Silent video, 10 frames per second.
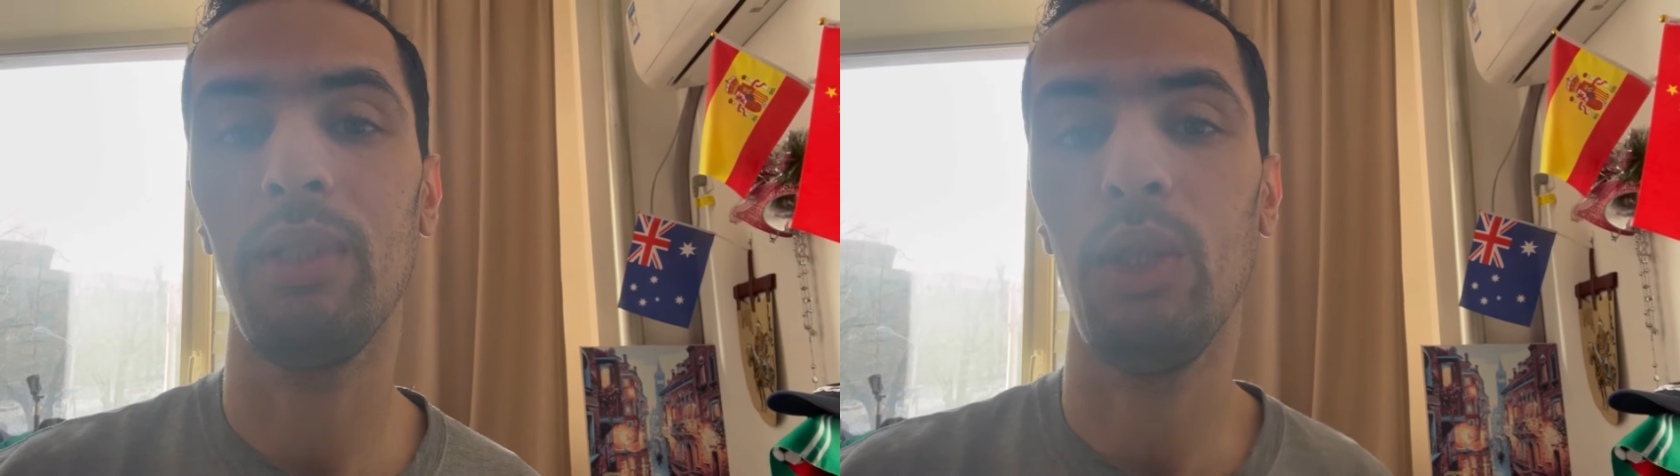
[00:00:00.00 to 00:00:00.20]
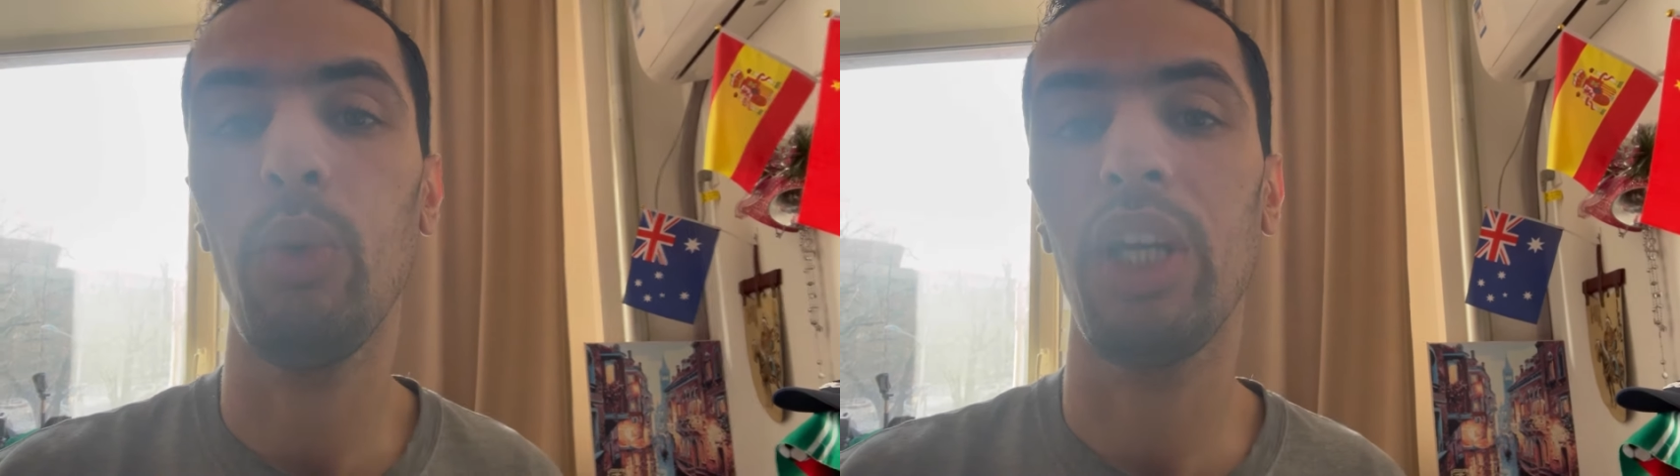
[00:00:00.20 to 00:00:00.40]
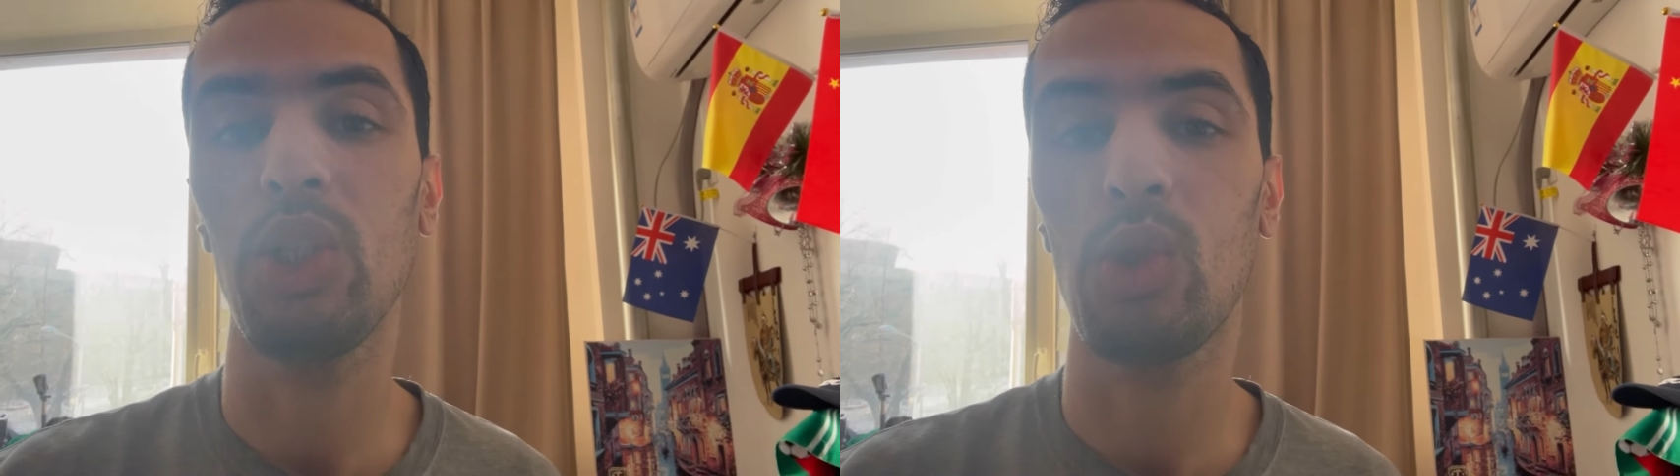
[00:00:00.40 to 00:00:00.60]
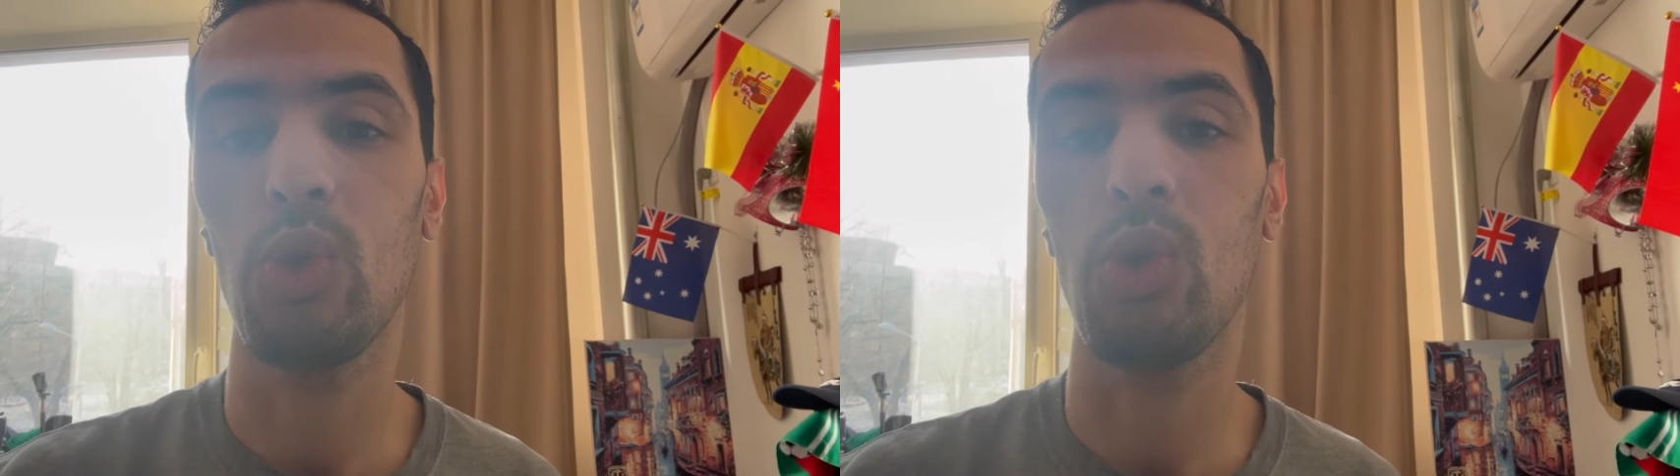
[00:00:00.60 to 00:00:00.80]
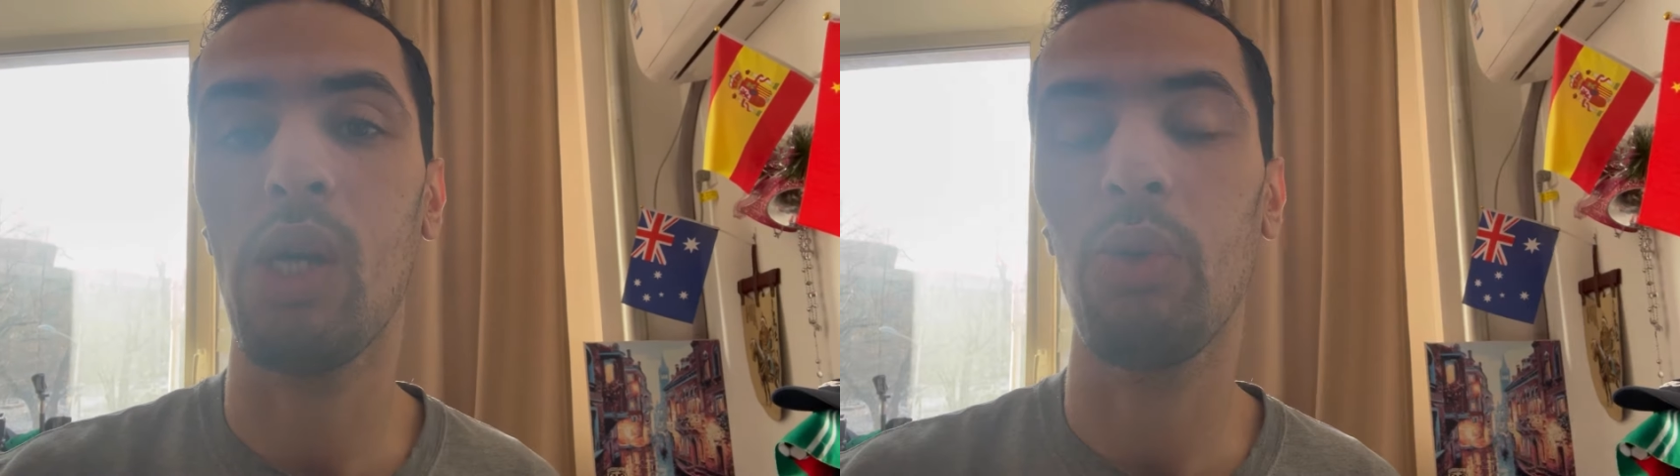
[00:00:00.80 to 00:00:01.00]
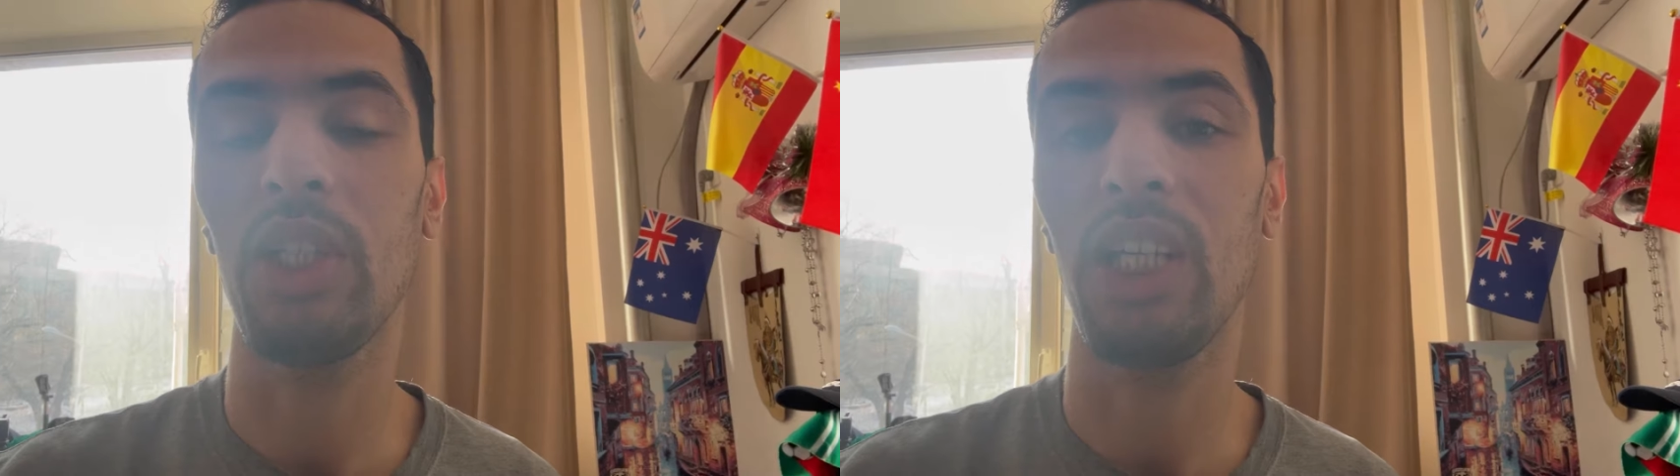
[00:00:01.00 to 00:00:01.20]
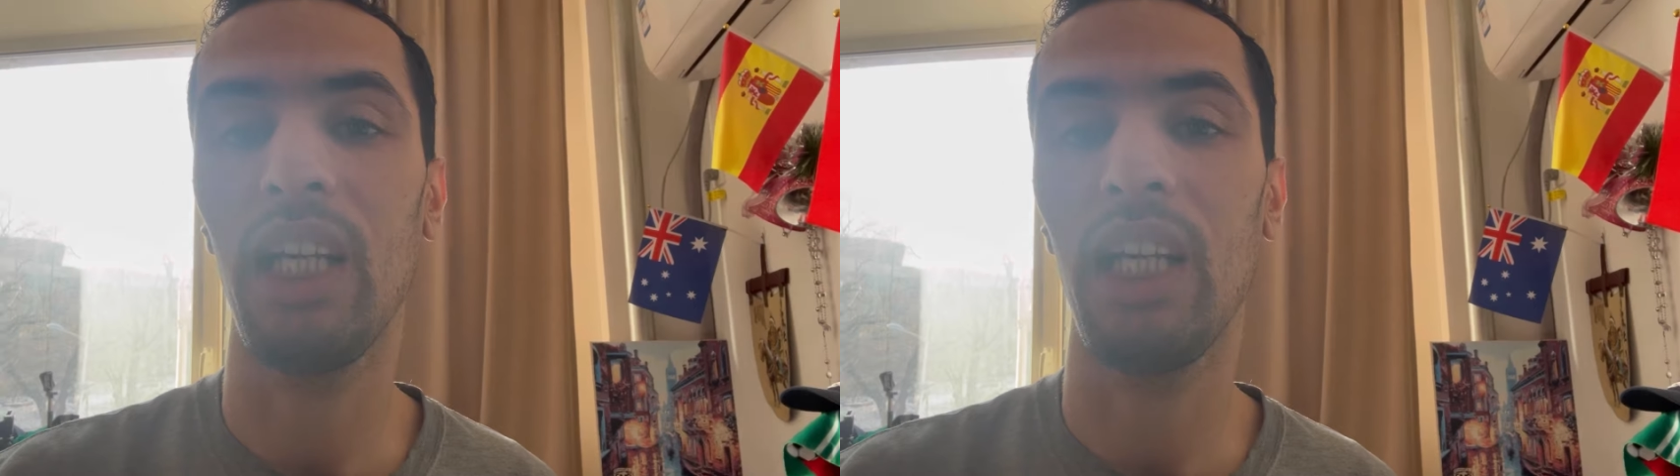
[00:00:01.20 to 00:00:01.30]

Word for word: حوايجو اولا شي